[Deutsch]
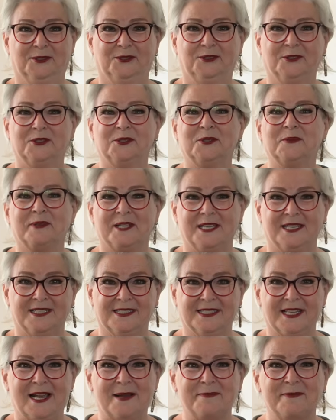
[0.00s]
und
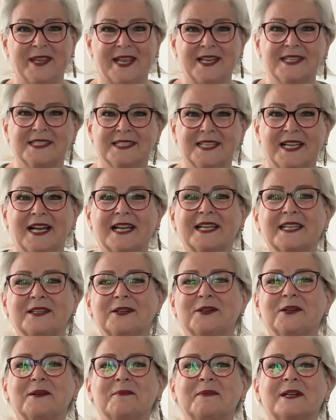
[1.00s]
übrigens, ab jetzt trage ich
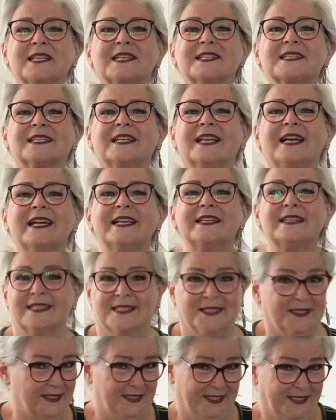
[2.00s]
auch immer das Kleid.
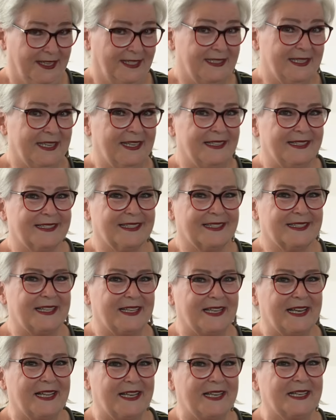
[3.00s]
Es ist nicht das hier, es ist
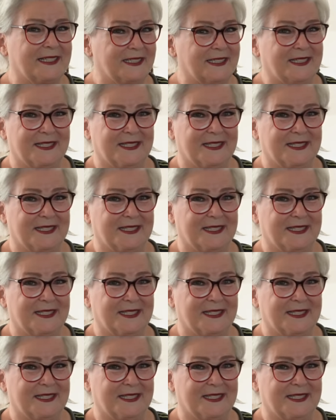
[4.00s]
ein anderes.